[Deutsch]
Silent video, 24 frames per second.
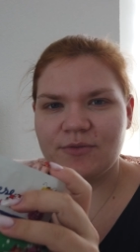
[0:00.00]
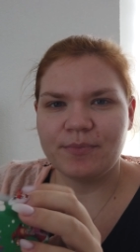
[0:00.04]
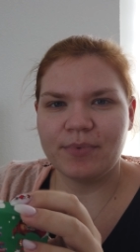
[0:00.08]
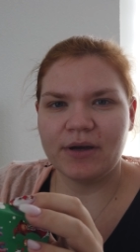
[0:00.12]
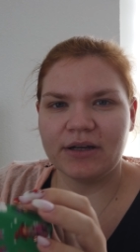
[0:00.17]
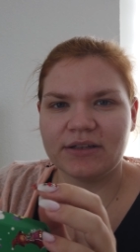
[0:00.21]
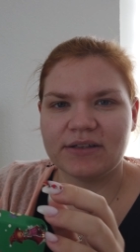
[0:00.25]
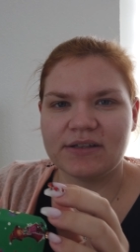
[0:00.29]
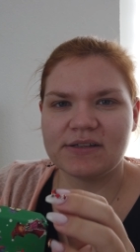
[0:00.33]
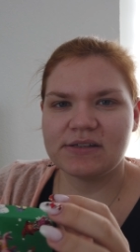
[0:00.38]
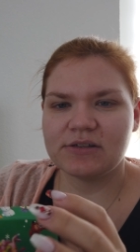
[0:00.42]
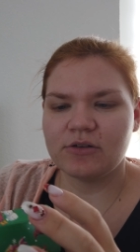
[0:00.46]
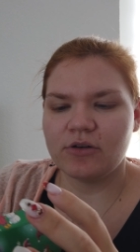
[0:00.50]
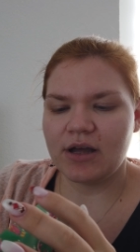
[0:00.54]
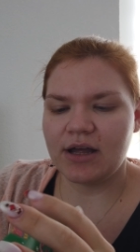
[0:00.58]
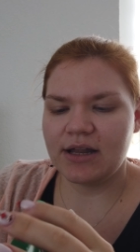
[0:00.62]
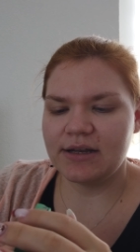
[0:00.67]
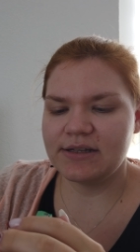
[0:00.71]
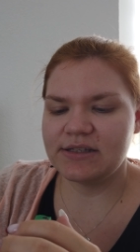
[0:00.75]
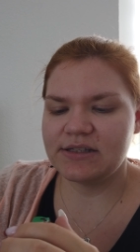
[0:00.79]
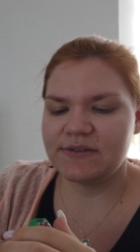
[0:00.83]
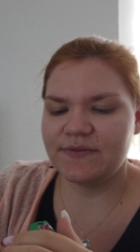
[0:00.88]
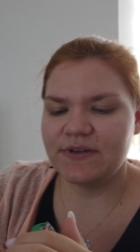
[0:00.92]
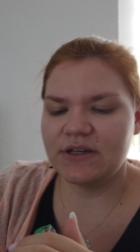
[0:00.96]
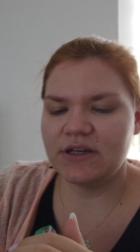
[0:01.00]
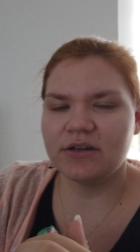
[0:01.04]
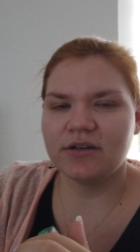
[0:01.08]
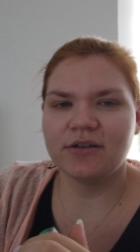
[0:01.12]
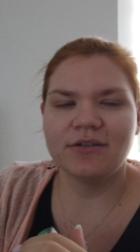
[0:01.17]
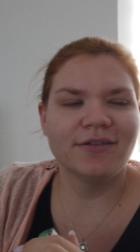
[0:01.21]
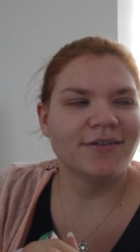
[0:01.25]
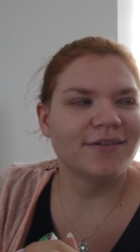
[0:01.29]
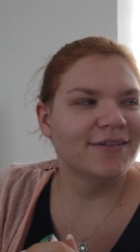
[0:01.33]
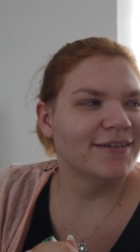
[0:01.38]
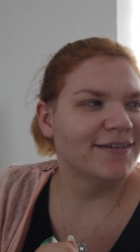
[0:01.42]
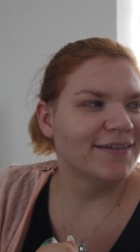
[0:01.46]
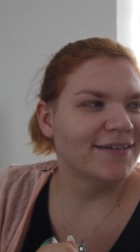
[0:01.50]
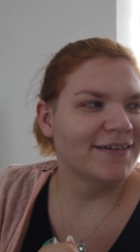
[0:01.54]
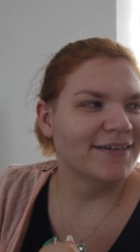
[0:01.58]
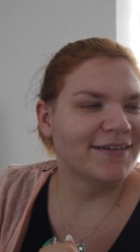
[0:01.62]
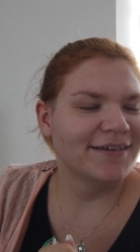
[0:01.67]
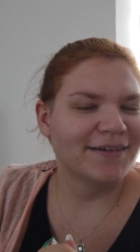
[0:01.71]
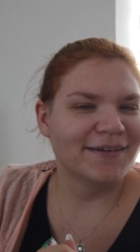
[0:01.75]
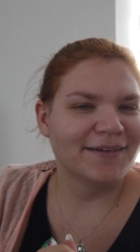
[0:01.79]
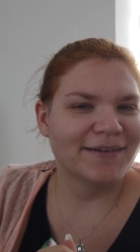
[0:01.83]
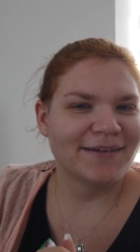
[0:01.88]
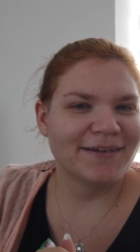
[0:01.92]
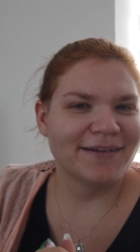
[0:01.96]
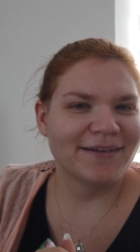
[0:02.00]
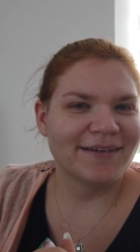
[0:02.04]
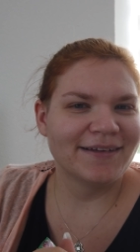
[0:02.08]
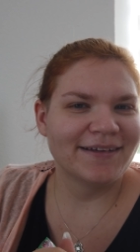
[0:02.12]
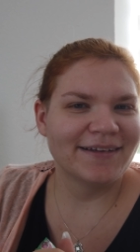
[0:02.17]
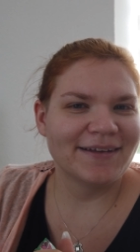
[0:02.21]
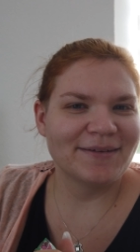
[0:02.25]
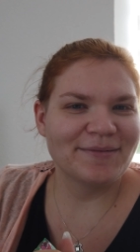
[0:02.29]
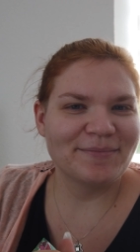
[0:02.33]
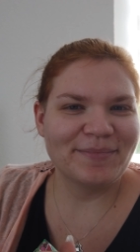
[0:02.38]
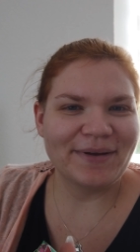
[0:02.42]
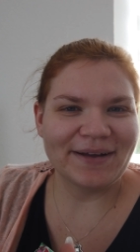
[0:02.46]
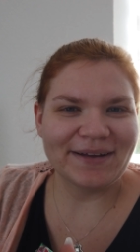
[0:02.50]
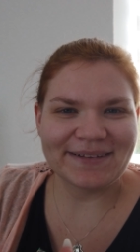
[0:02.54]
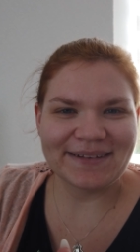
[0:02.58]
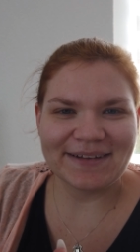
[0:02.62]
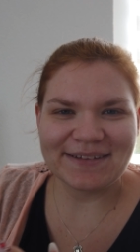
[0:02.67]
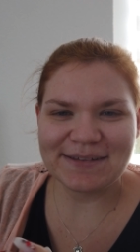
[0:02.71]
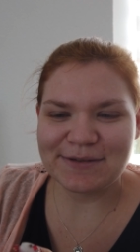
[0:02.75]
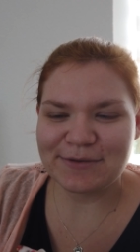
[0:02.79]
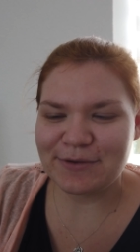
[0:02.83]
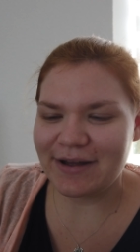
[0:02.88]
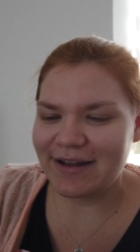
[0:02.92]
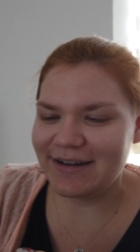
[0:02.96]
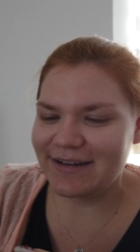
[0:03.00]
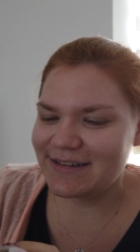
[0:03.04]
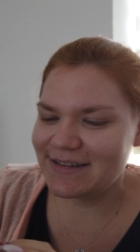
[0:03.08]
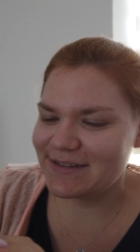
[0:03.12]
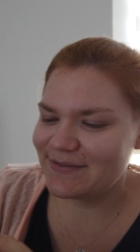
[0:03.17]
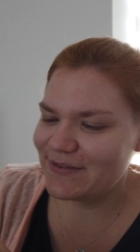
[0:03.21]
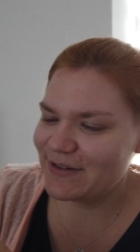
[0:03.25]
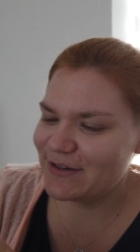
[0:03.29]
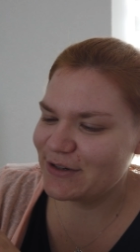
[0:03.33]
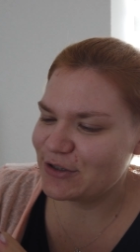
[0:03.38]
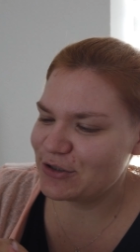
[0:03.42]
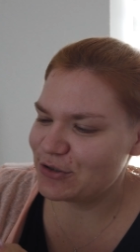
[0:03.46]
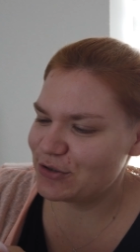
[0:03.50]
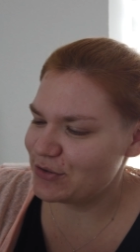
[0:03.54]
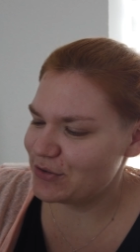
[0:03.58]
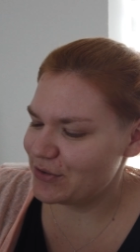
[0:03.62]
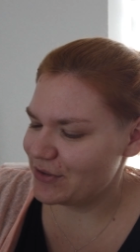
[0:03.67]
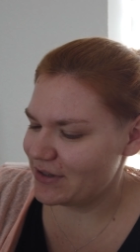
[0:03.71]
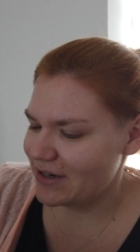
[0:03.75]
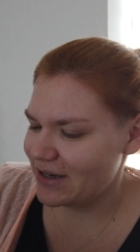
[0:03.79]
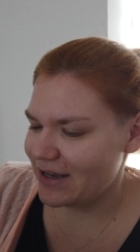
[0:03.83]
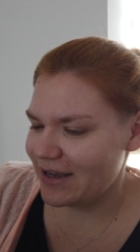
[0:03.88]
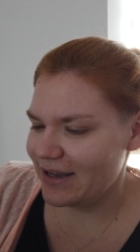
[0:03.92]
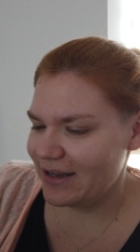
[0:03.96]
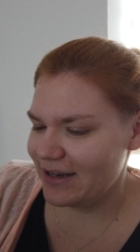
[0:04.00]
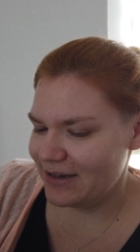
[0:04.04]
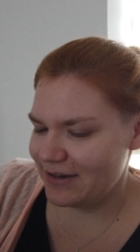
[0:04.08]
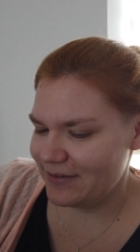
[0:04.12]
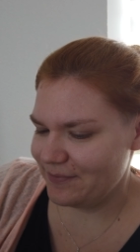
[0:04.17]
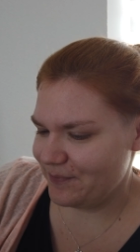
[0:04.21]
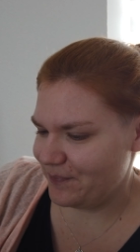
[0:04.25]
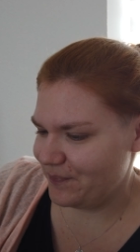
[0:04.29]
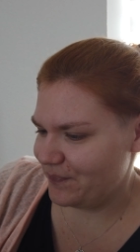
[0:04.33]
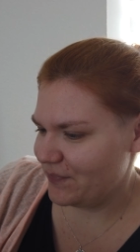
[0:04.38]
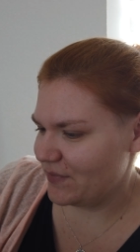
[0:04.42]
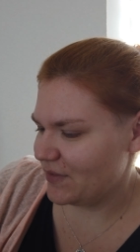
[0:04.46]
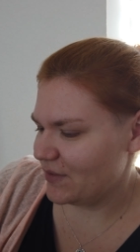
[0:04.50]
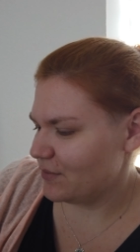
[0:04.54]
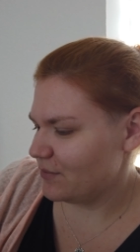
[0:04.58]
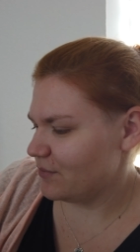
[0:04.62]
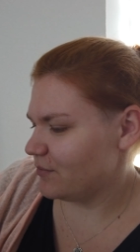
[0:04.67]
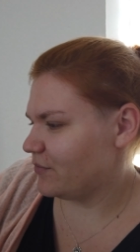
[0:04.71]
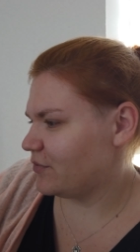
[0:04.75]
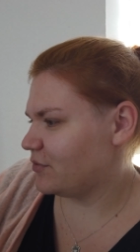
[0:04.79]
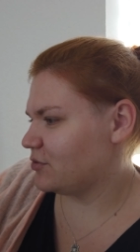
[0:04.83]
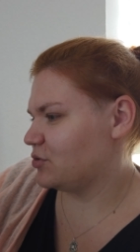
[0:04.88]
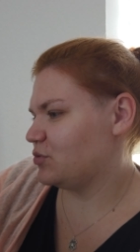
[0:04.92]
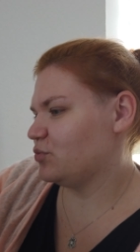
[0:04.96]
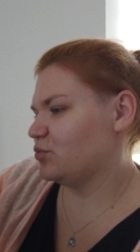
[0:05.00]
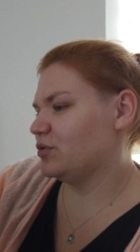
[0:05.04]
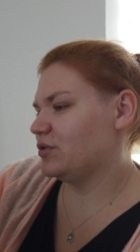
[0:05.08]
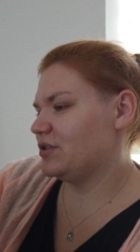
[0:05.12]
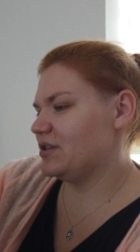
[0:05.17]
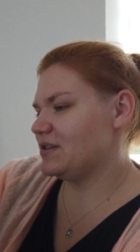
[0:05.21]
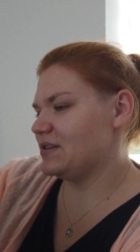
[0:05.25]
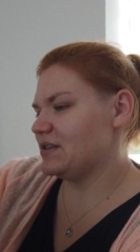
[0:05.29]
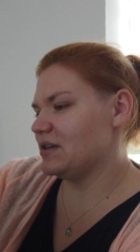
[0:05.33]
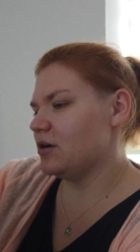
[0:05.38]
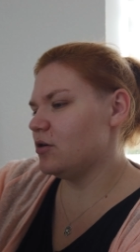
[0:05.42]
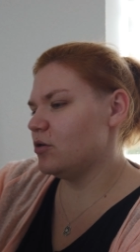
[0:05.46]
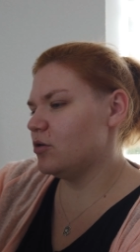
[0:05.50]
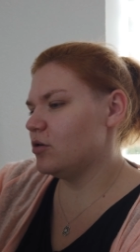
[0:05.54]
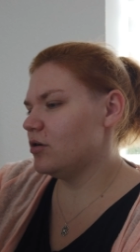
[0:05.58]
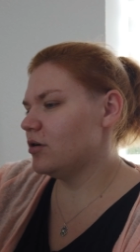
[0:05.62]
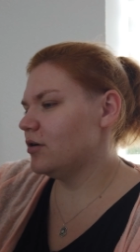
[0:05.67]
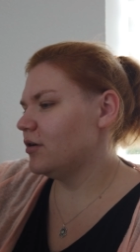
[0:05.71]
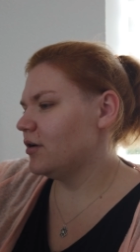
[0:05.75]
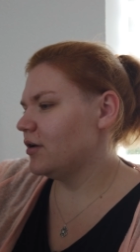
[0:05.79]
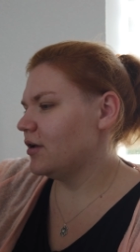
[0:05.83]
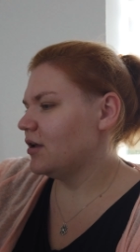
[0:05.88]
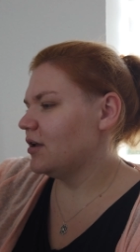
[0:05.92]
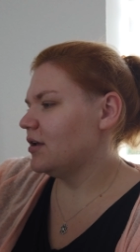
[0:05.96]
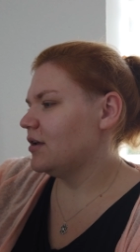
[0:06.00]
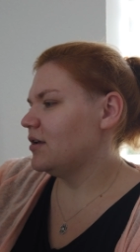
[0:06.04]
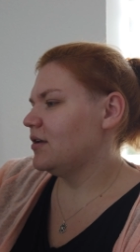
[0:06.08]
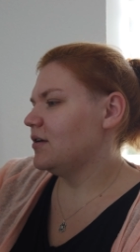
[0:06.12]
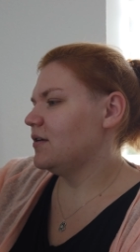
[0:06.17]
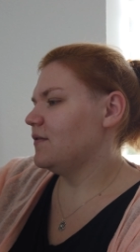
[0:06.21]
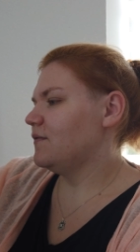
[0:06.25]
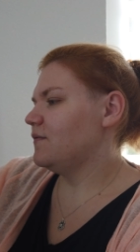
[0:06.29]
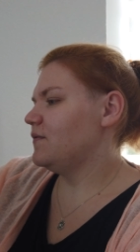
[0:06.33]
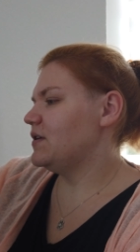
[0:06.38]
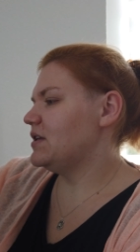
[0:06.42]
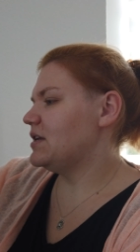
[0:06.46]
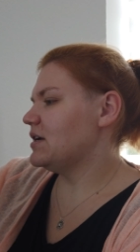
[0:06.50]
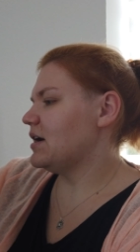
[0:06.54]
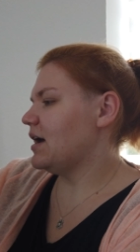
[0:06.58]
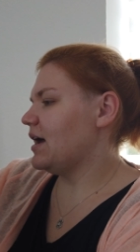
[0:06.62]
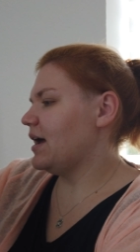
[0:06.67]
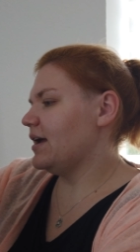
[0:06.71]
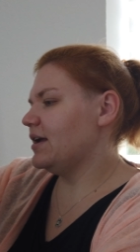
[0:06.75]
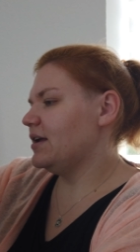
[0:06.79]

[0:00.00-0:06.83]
Pack das auch alles wieder, pack das auch alles wieder schön ein und versuche das auch wieder